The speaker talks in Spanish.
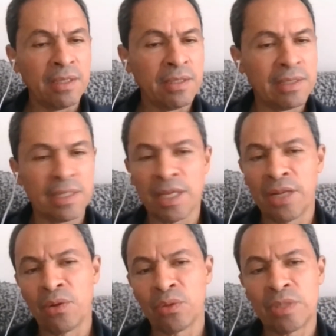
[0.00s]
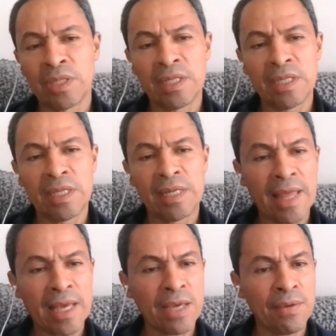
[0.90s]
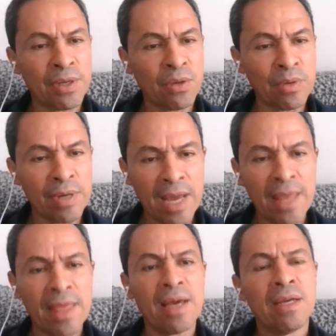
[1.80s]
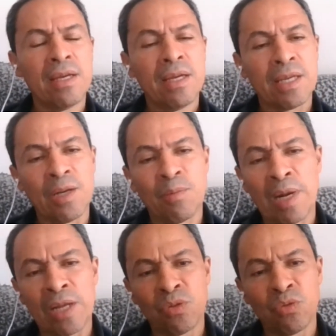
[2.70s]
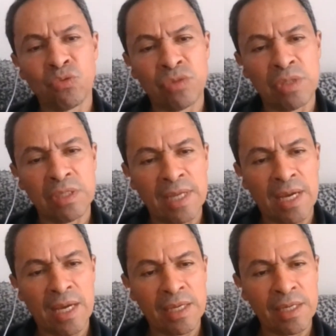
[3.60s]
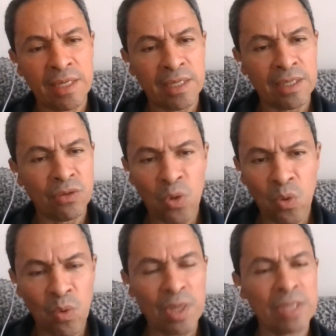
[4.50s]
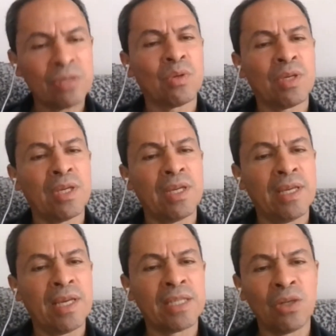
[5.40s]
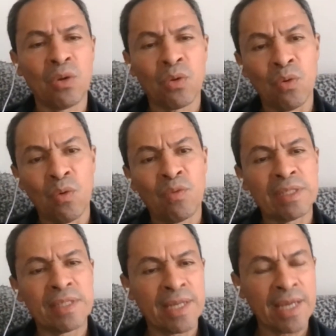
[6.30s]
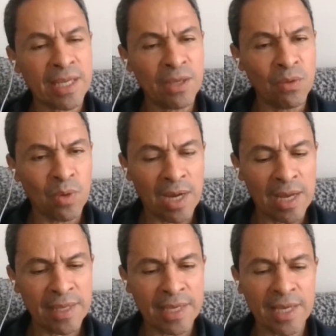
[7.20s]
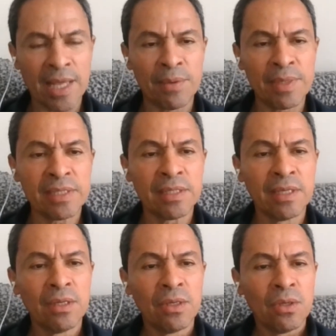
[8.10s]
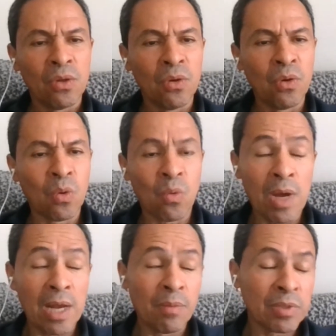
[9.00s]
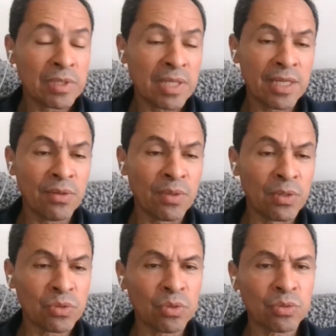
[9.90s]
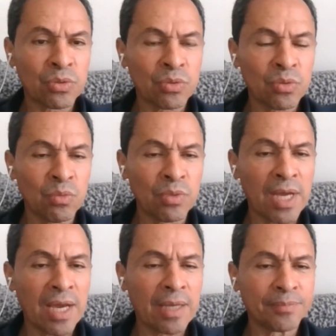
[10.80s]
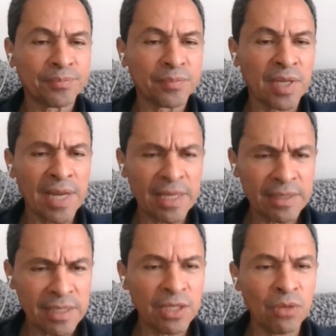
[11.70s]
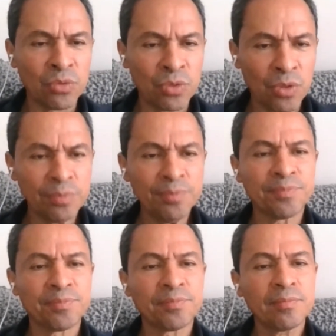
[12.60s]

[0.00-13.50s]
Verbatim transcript: Él dice que él no tiene nada que ver con nada, que en el Palacio de Justicia eh, no hubo eso, que allí lo que hubo fue entrega equivocada de cadáveres, lo cual pues generó en nosotros una gran desilusión.